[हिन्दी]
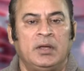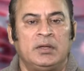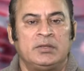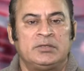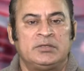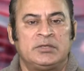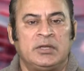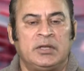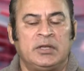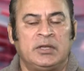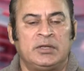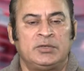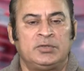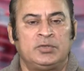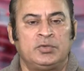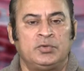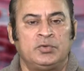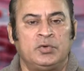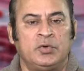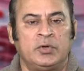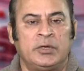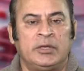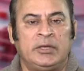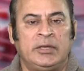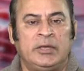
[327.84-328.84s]
चलना शुरू
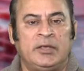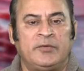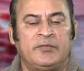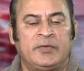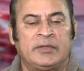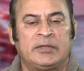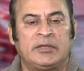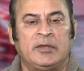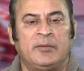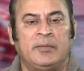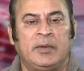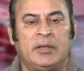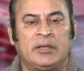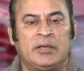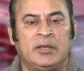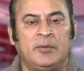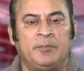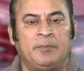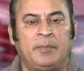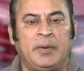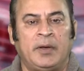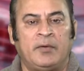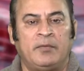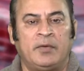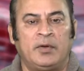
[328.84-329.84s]
हो गई हैं फैसलाबाद की
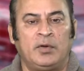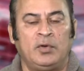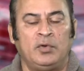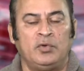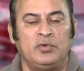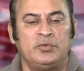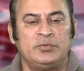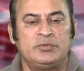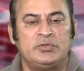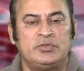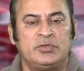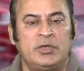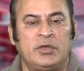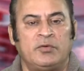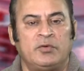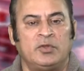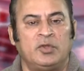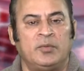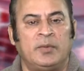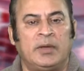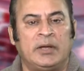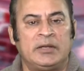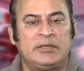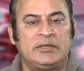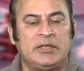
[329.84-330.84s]
पावर लूम्स जो हैं वो
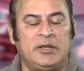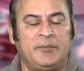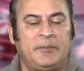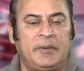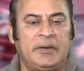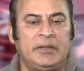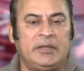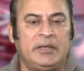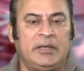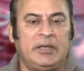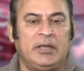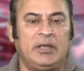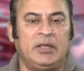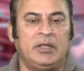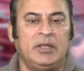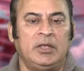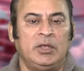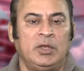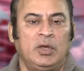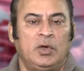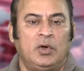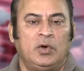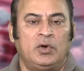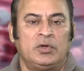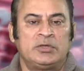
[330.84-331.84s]
दोबारा चल पड़ी हैं
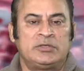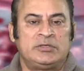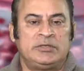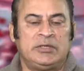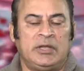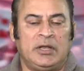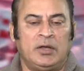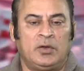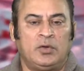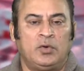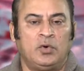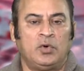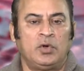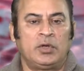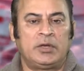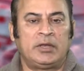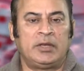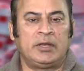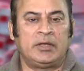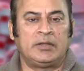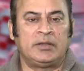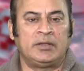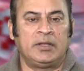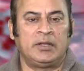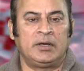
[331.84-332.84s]
और सियालकोट
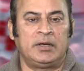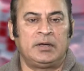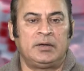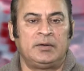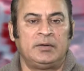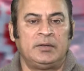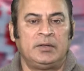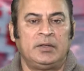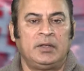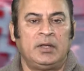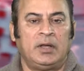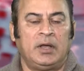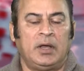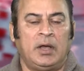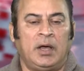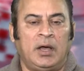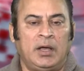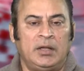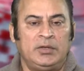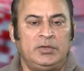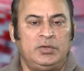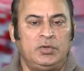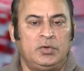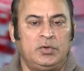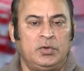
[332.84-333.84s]
के अंदर
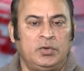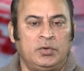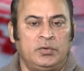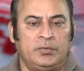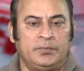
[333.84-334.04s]
आज जो